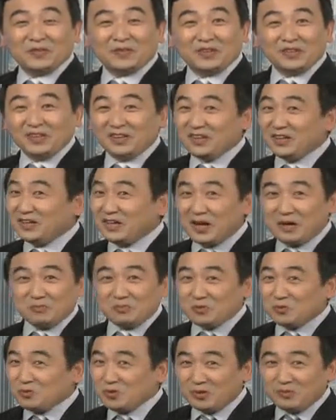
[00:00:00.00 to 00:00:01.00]
应该
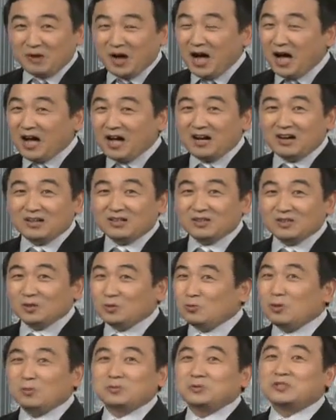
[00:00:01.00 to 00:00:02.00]
不会吧？
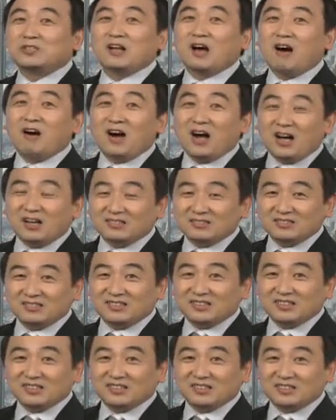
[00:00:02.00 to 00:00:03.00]
我不知道啊，
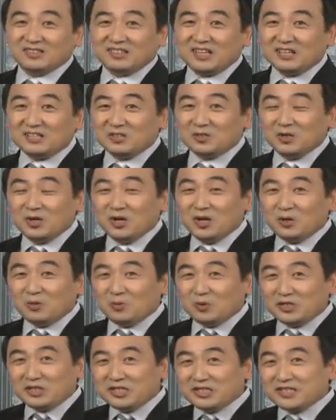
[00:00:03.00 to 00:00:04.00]
这个，但是
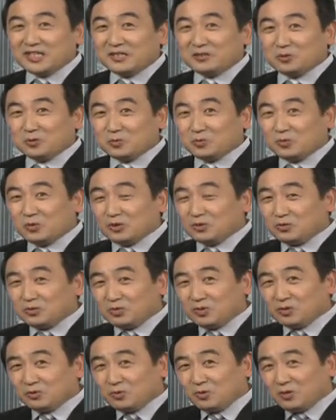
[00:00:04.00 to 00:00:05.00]
我印象中我
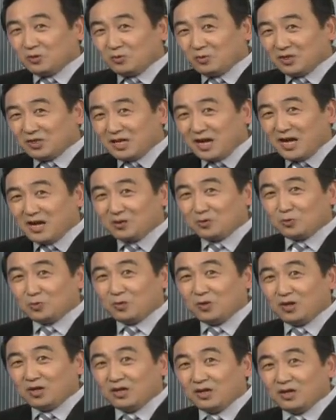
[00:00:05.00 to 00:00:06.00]
学过，我看
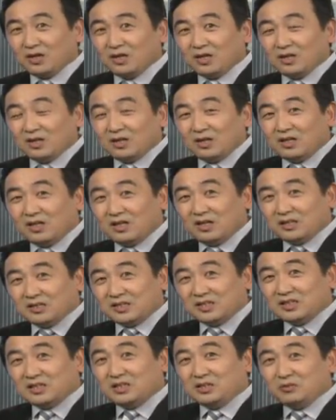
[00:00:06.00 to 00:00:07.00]
过，呃，
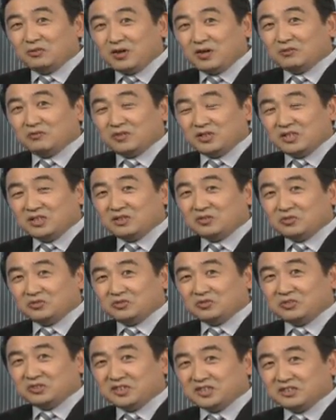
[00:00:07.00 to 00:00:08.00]
西方文艺
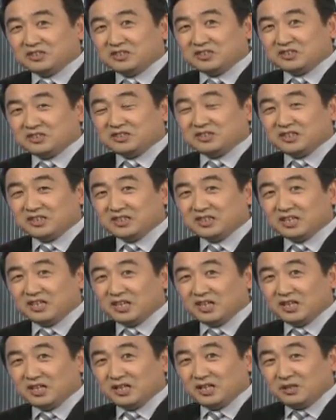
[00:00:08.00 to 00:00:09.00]
复兴时期
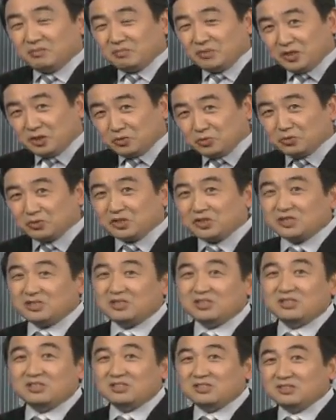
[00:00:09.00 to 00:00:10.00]
的美术史，
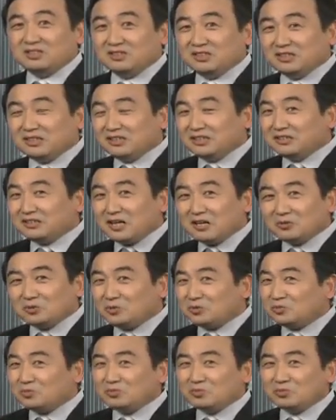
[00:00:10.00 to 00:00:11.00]
那当
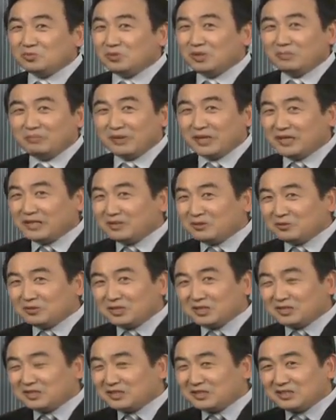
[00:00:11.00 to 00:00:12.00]
中我没有
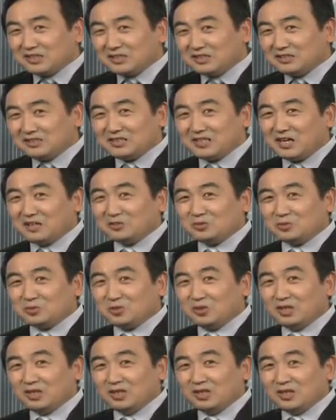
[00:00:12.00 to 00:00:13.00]
任何印象
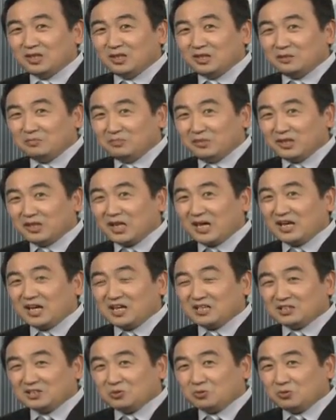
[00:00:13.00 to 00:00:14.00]
说米开
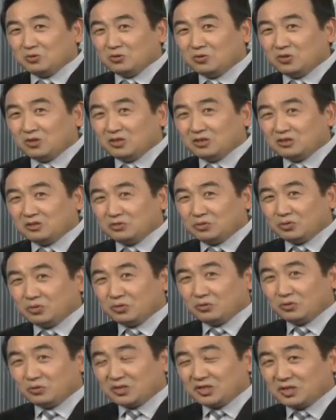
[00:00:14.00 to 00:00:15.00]
朗基罗学
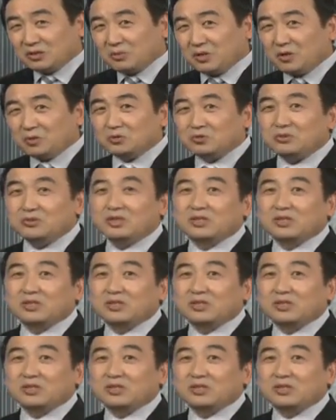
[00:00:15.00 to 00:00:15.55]
过解剖学。